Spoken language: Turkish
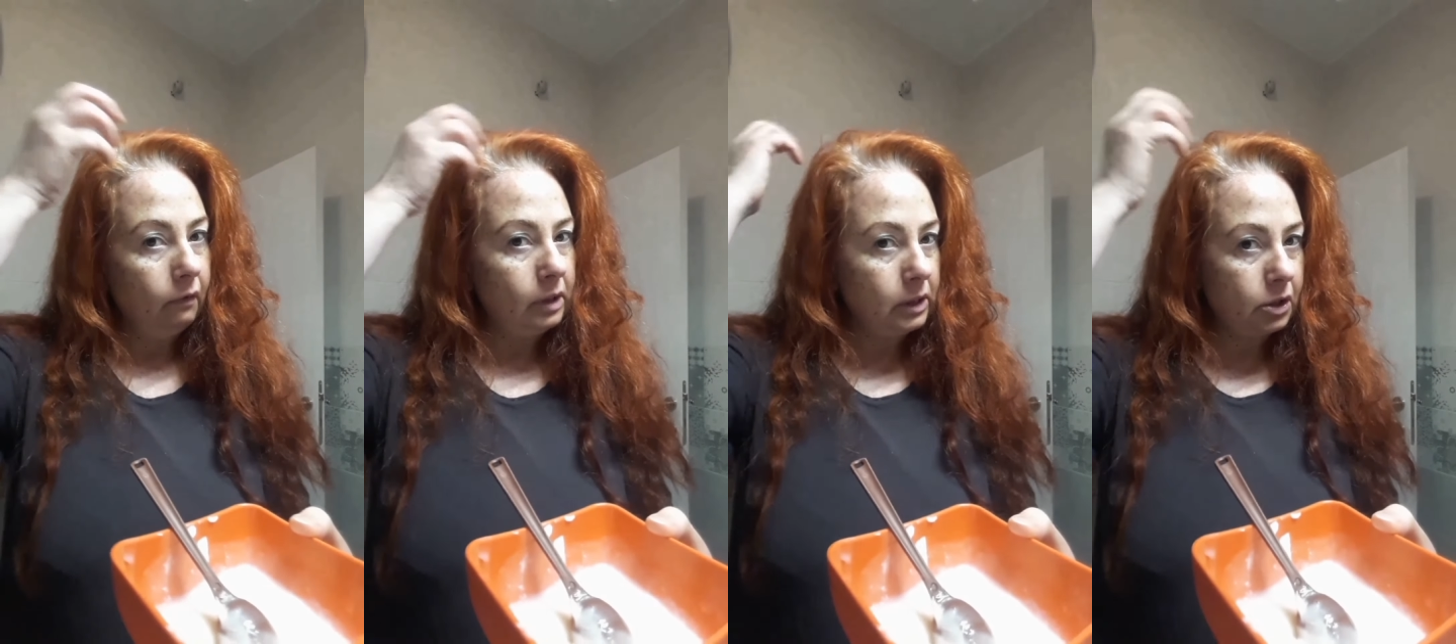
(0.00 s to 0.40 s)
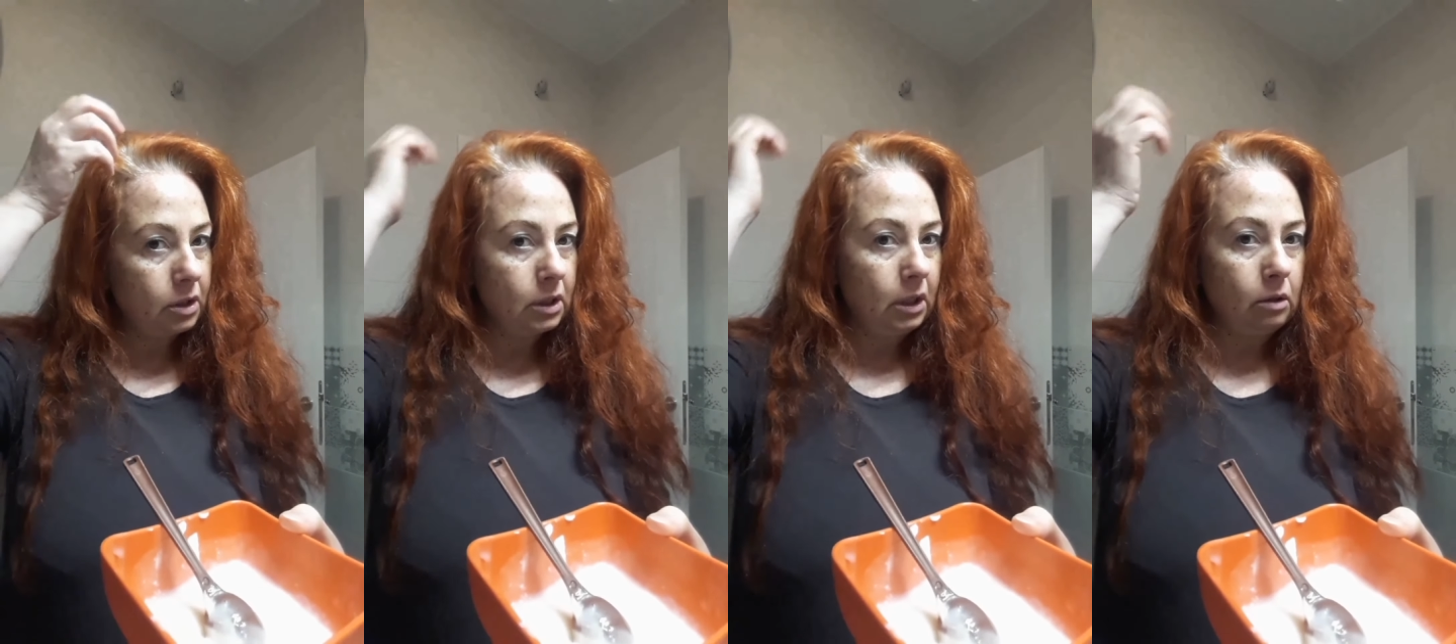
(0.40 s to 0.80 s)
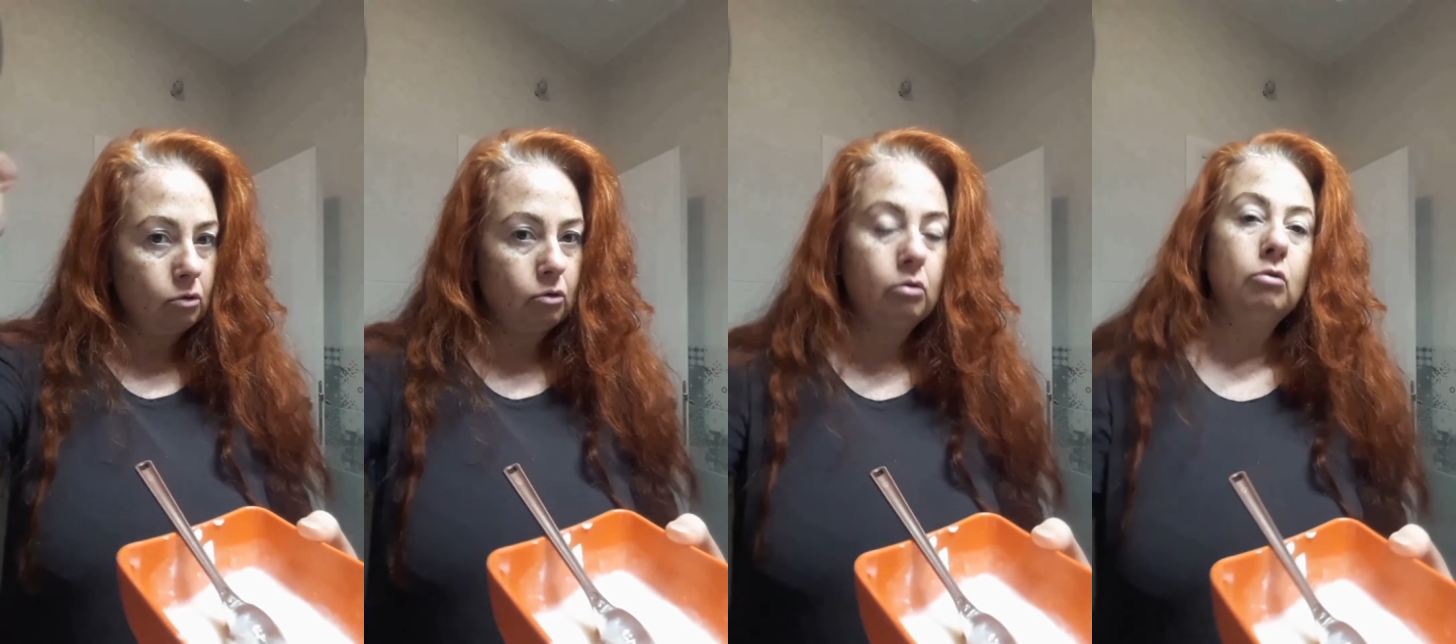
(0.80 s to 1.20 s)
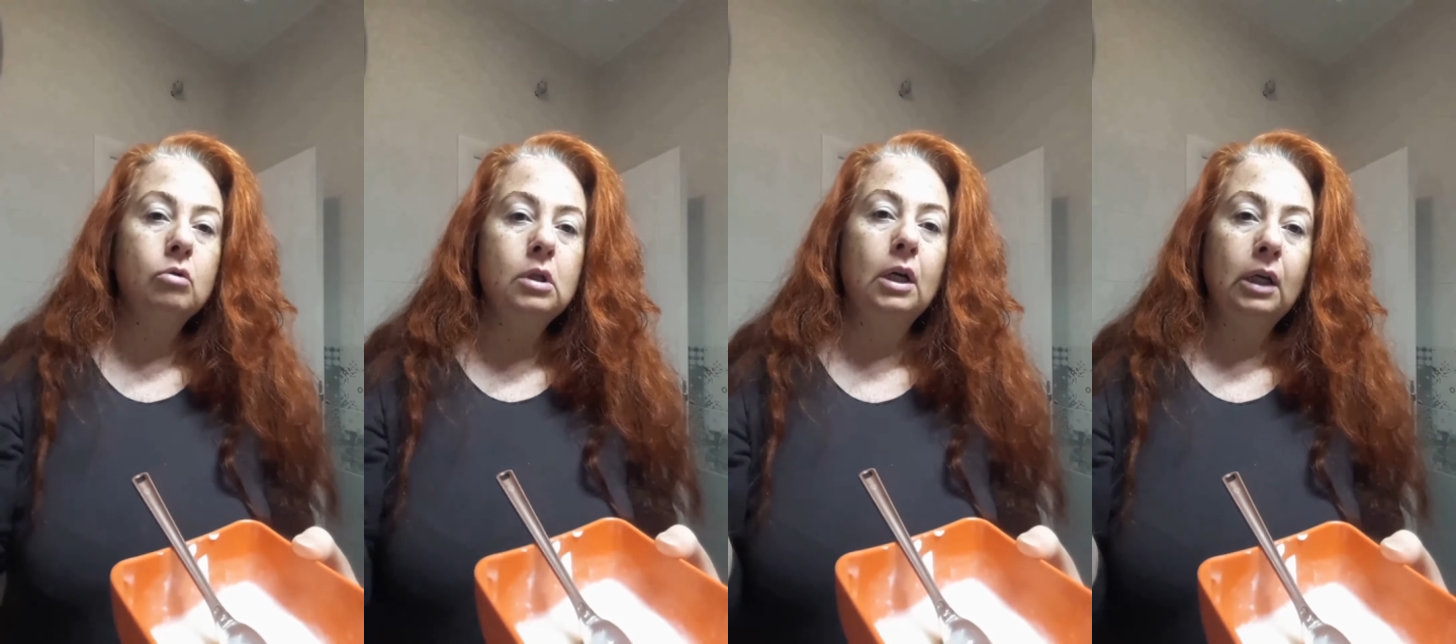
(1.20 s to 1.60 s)
Ve saçınıza ilk
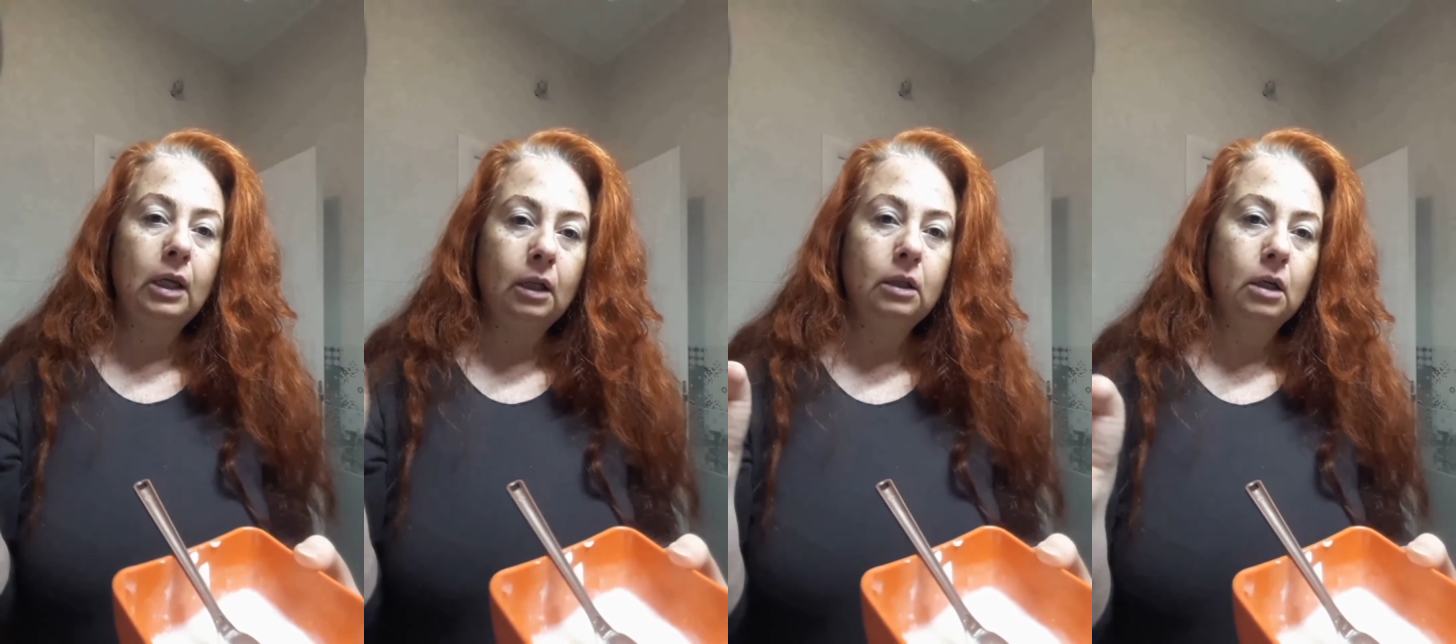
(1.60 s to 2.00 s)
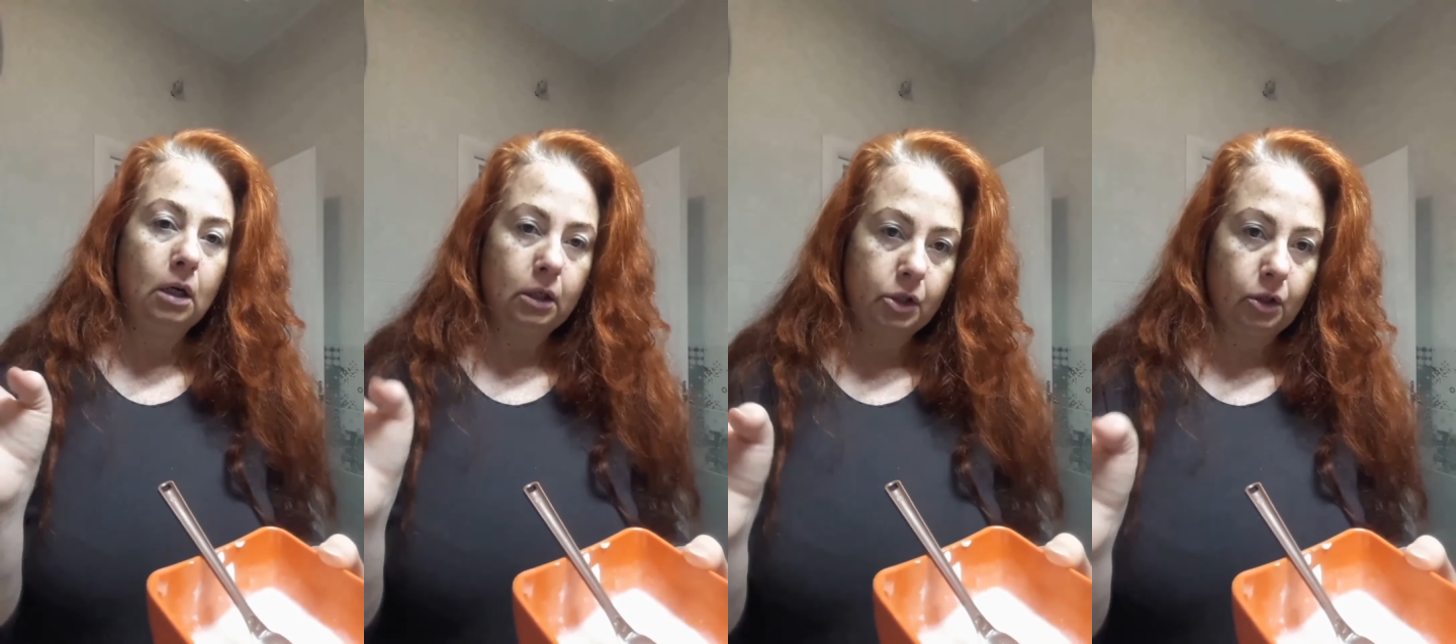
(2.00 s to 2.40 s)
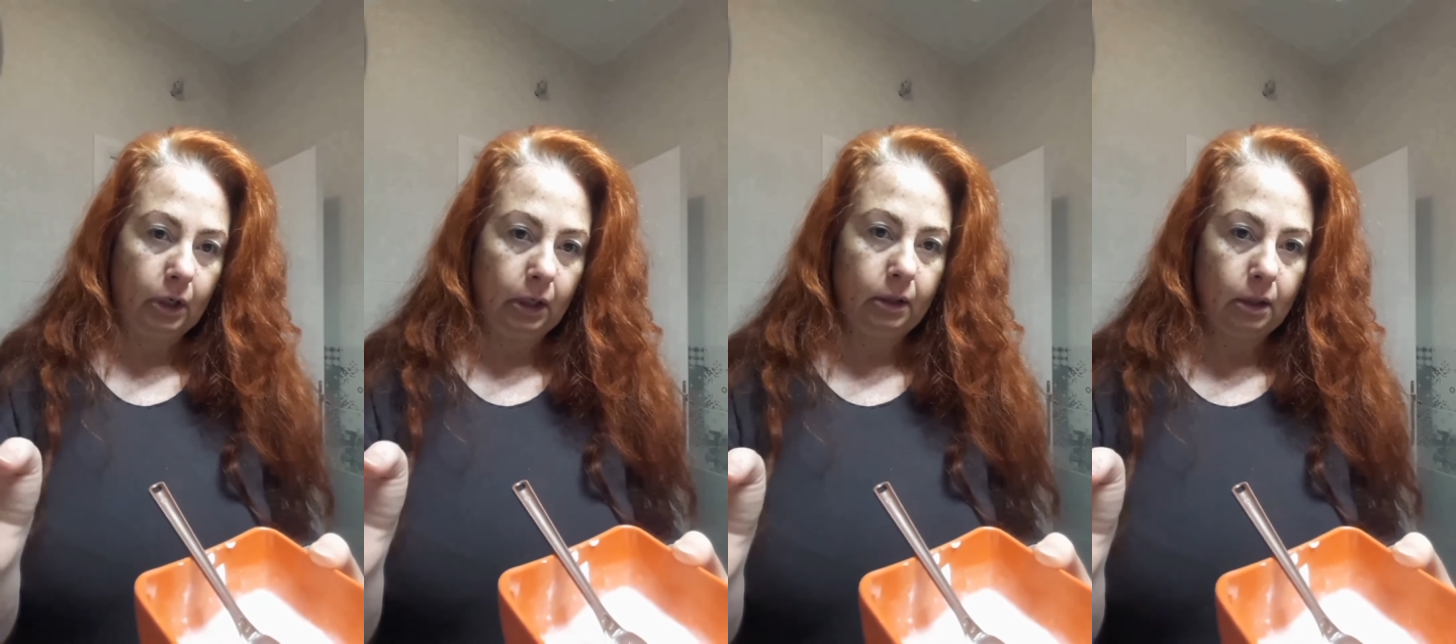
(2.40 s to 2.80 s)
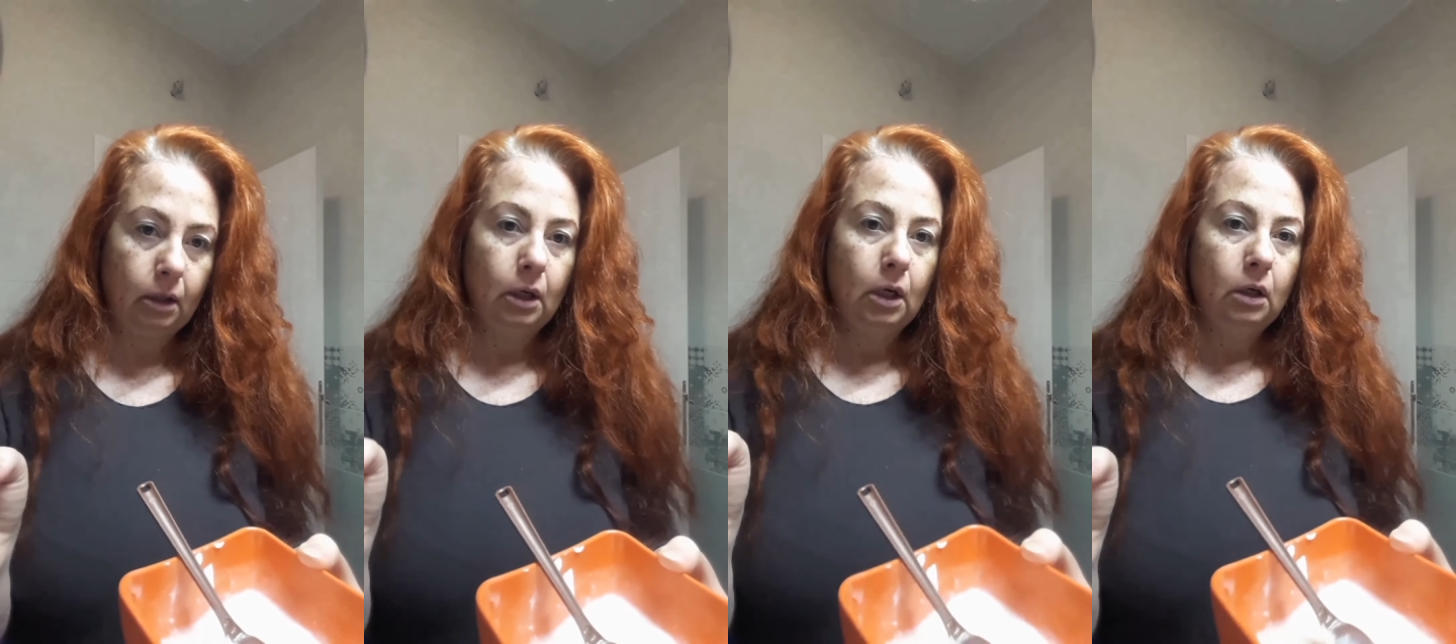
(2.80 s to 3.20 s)
sürdüğünüz yer genelde daha açık
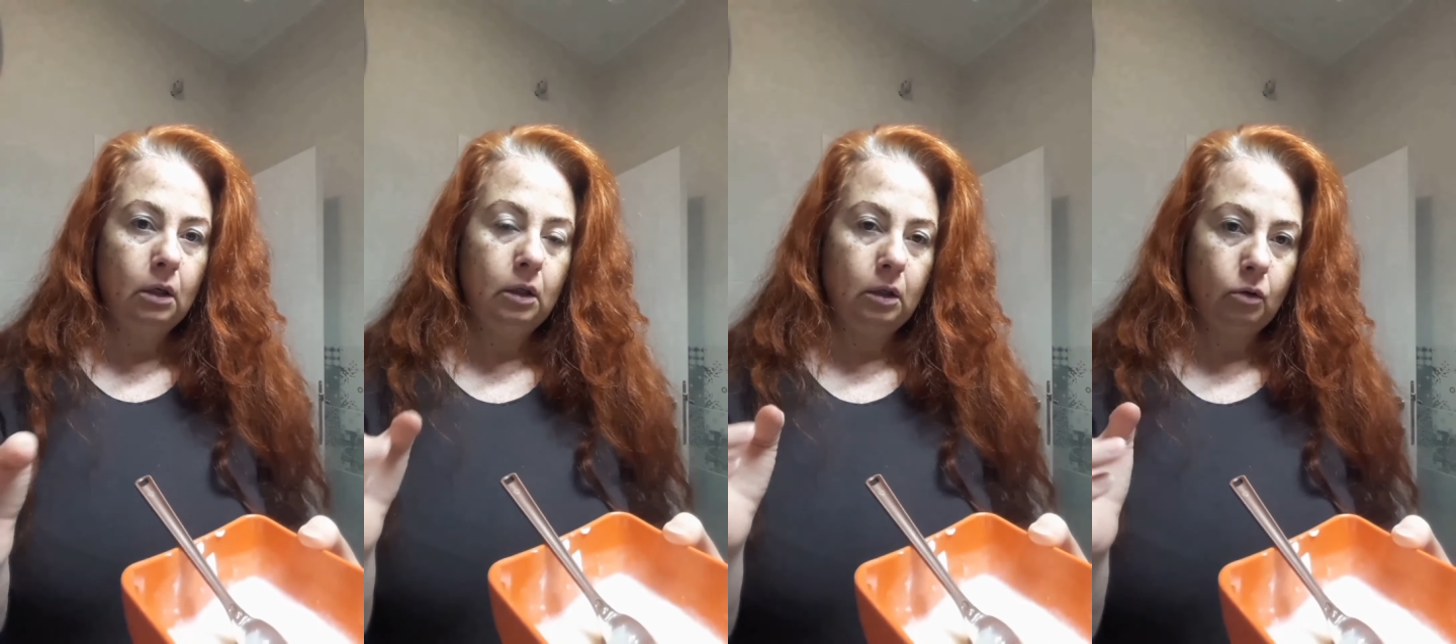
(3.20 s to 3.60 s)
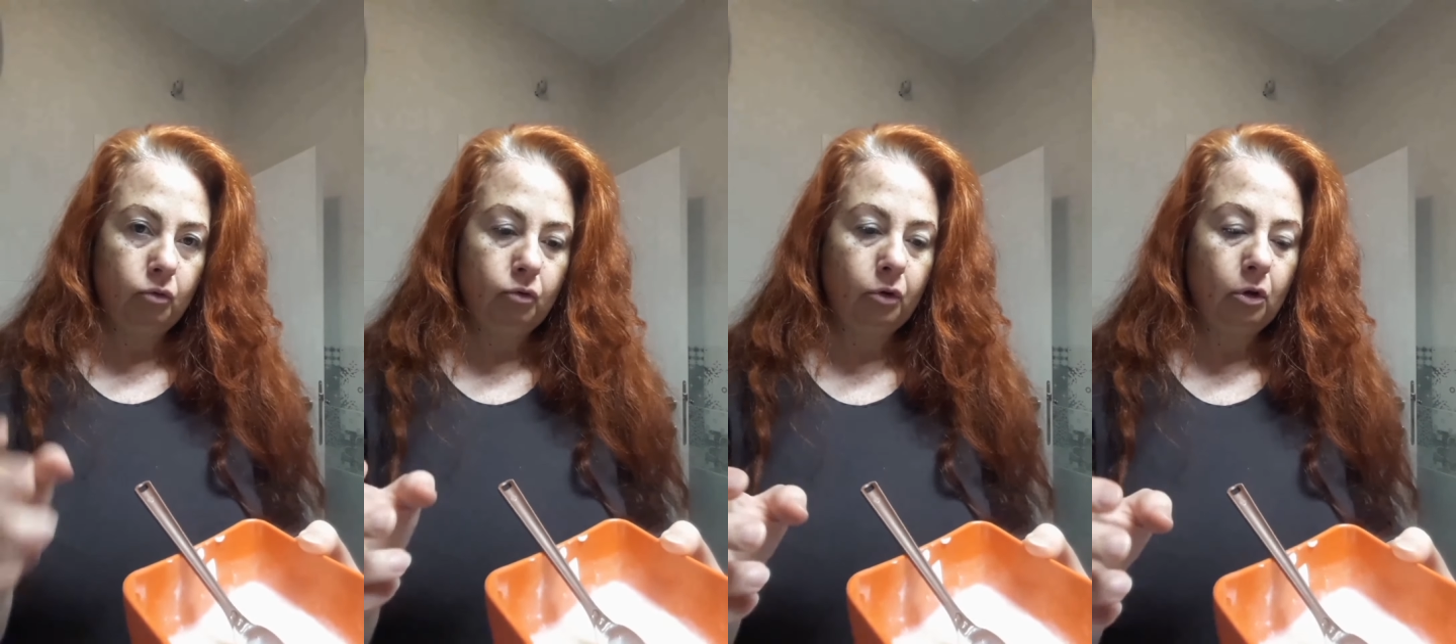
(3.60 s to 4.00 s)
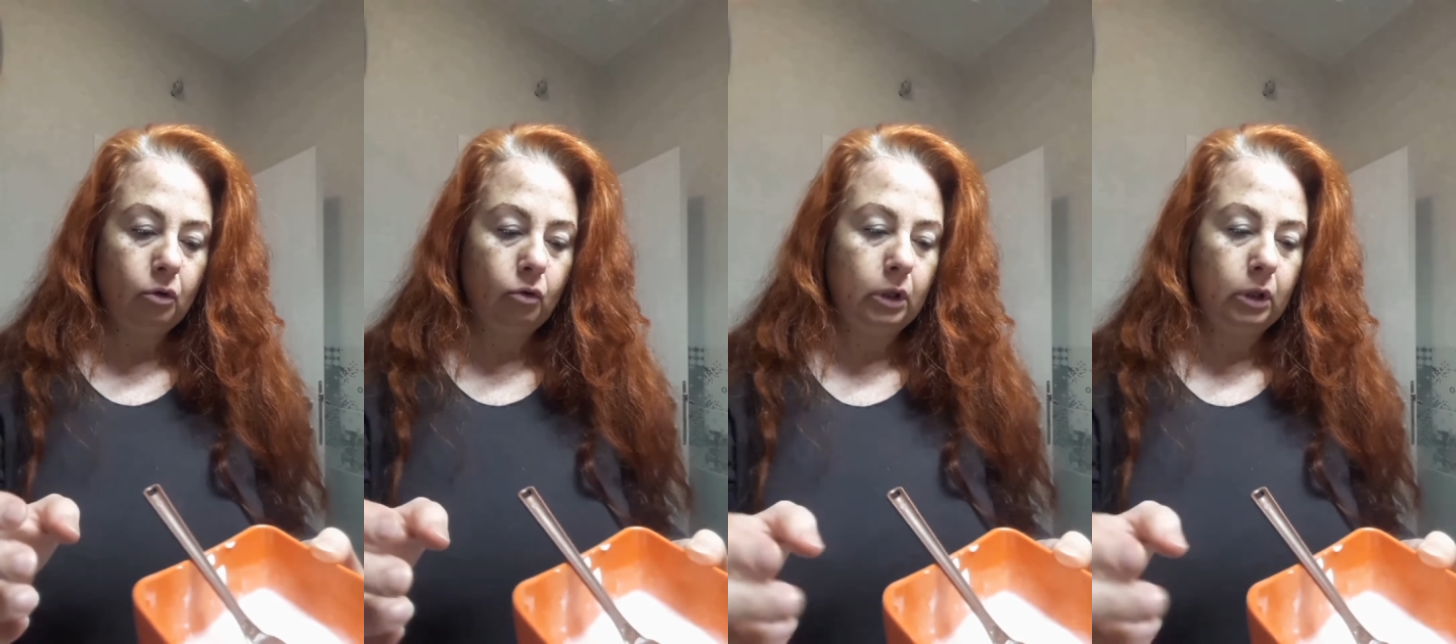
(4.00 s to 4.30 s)
renkte e, tutuyor.